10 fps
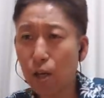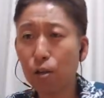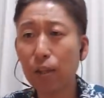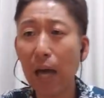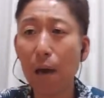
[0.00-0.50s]

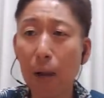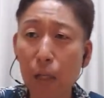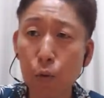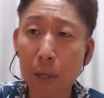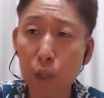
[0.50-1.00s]
さ
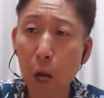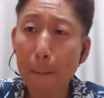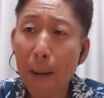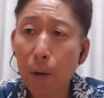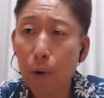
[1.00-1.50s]
ちょいと
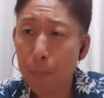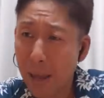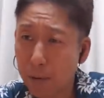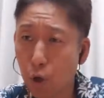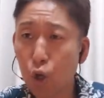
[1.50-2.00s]
まる
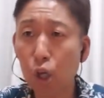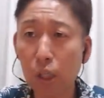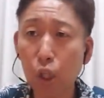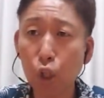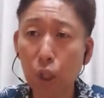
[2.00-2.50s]

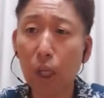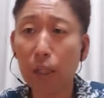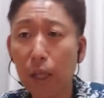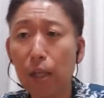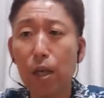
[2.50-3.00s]

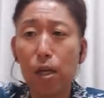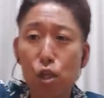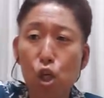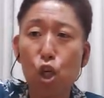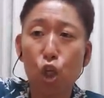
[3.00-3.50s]

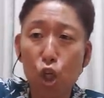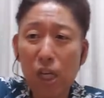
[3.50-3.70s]
ジェシー君